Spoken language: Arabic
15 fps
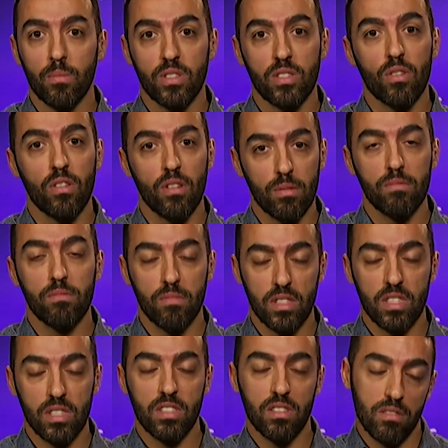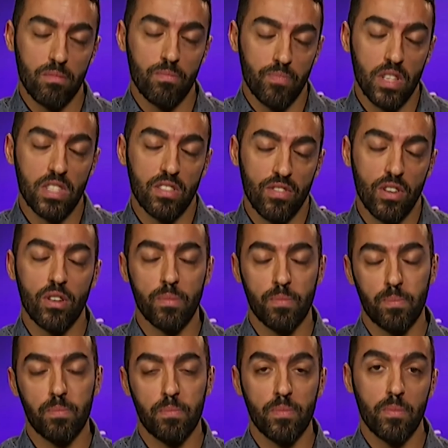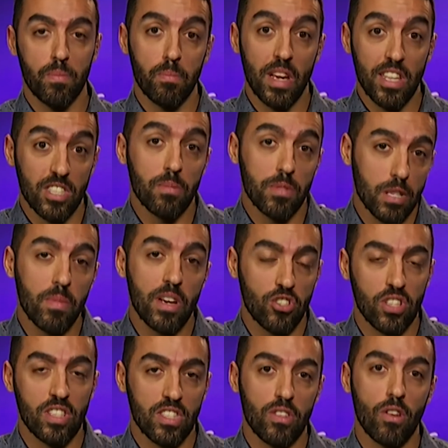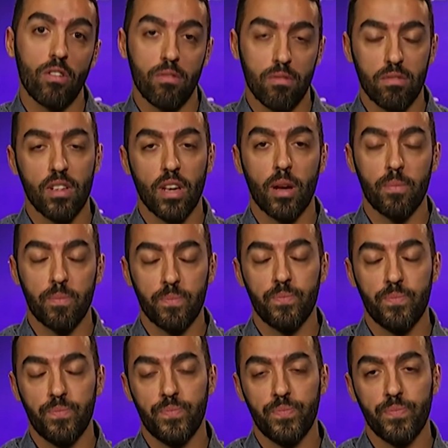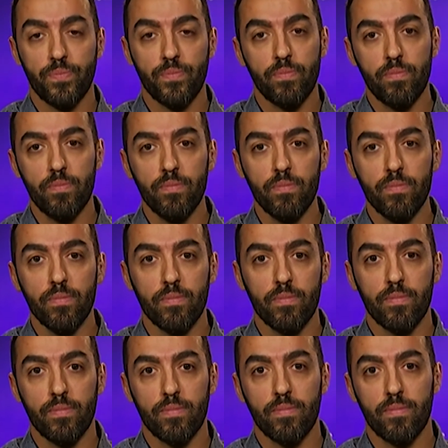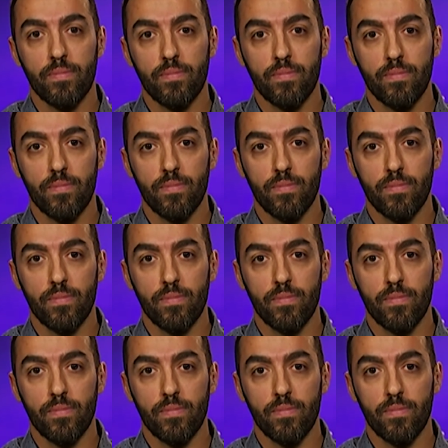آه، كانت آه، مفتوحة في السابق هذا هاجس رئيسي بالنسبة لنا